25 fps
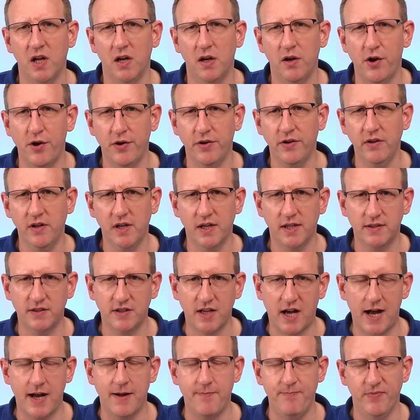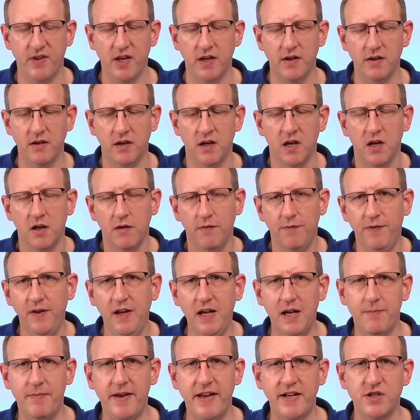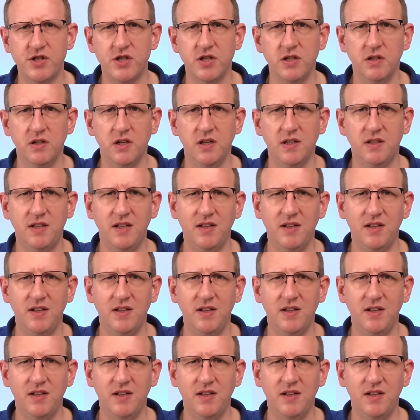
löchriger Darm, denn viele Menschen,